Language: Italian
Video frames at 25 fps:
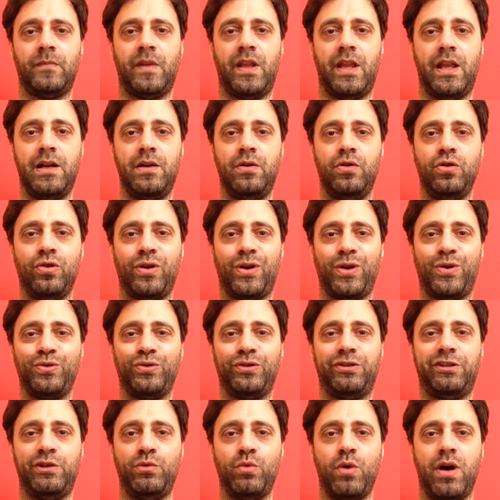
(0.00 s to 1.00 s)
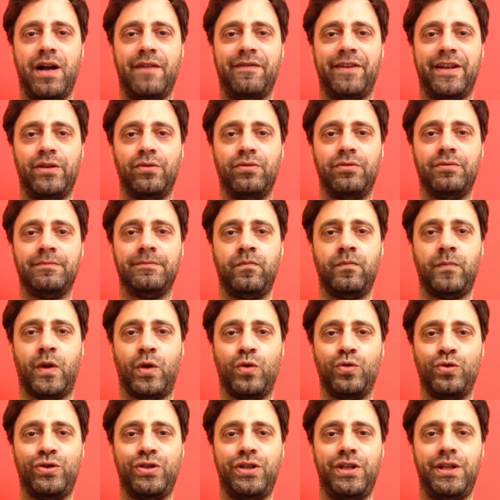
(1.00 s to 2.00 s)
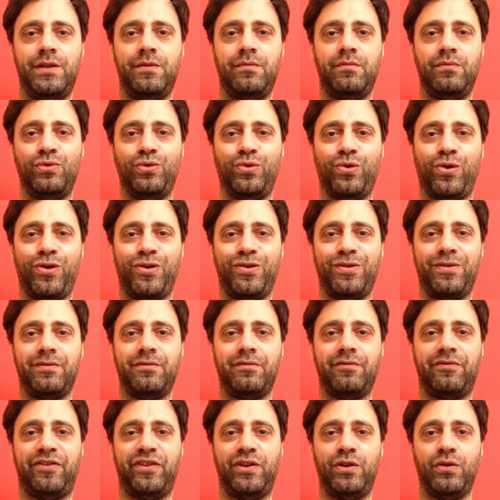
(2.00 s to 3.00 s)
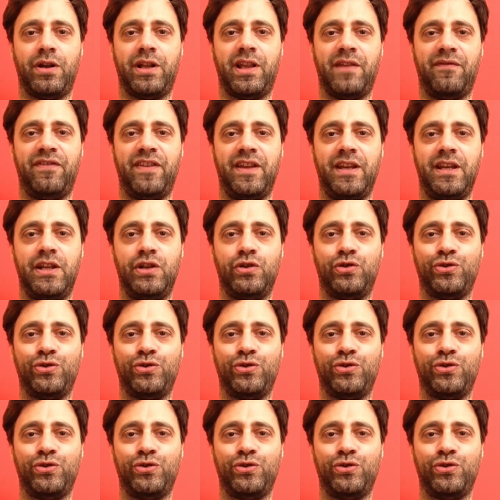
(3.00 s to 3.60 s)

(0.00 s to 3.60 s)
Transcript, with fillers: e allora continuavano. Così durò fino a che venne